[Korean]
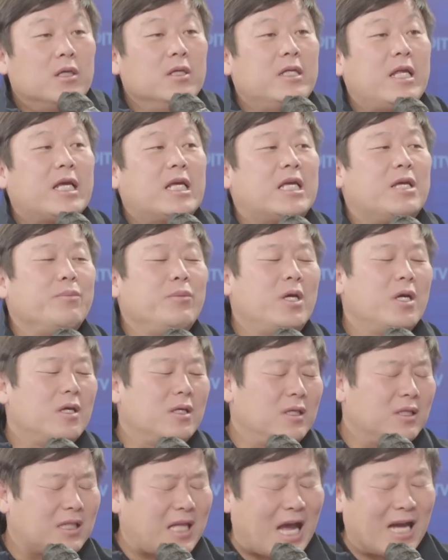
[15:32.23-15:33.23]
근데
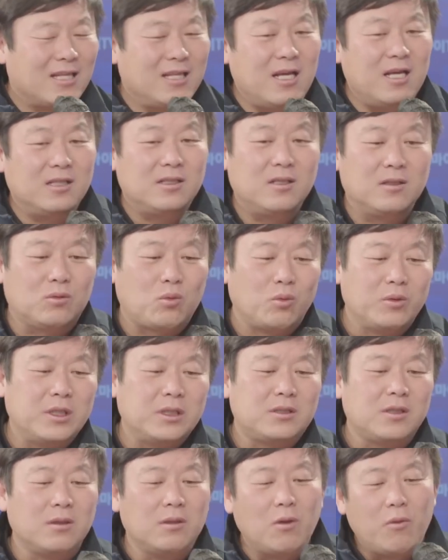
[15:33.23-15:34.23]
김기현이 당내에서
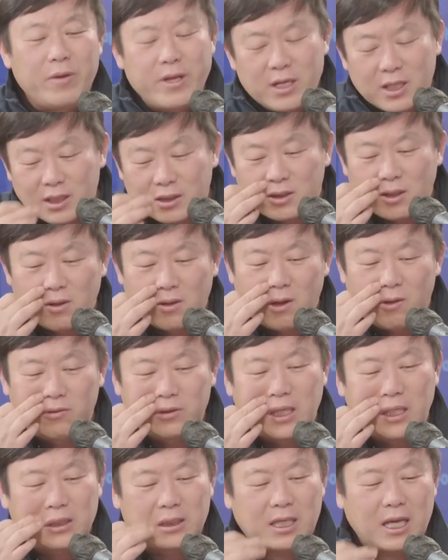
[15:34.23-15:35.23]
도대체 너 왜 이렇게
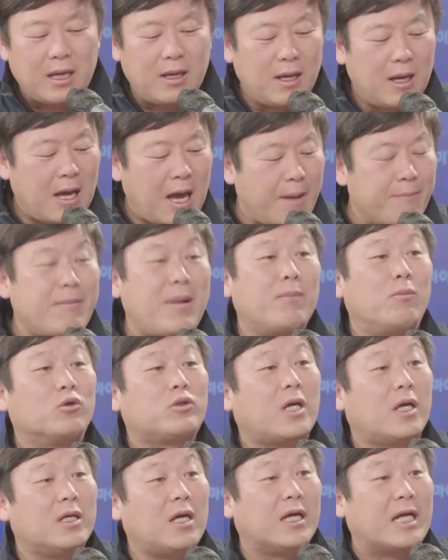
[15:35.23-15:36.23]
전광훈이한테 아무 말
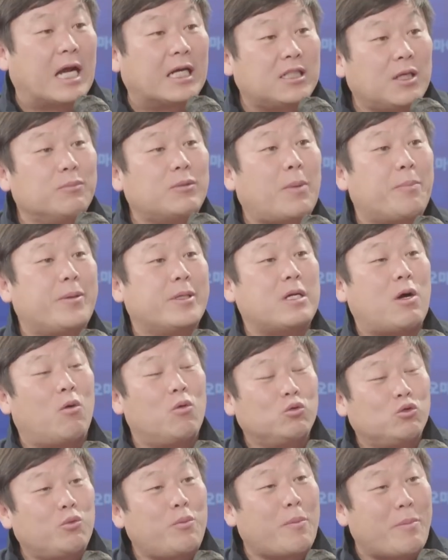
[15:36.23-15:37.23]
못하냐, 약점 잡혔냐,
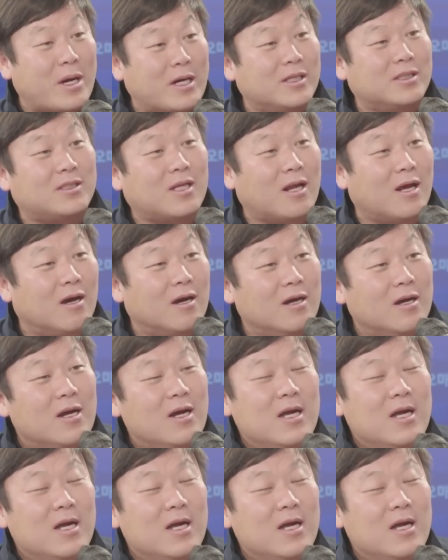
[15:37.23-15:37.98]
홍준표 막 그랬잖아요.